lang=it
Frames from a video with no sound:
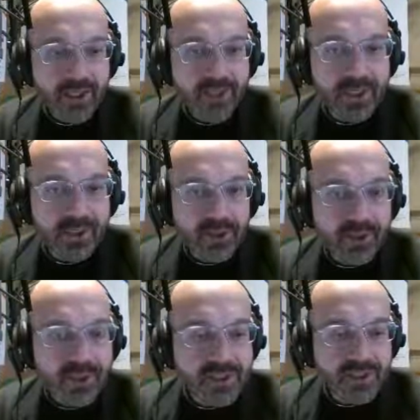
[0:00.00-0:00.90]
mentre
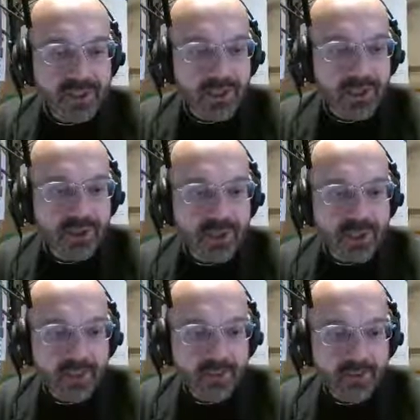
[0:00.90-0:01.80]
due sindaci
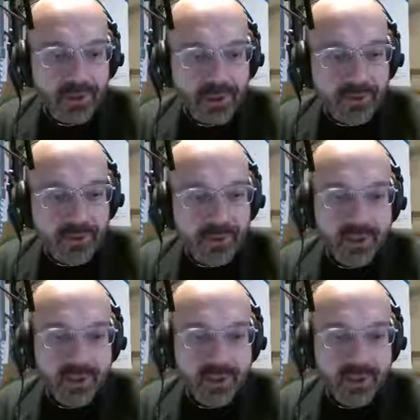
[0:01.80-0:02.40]
della Gordino,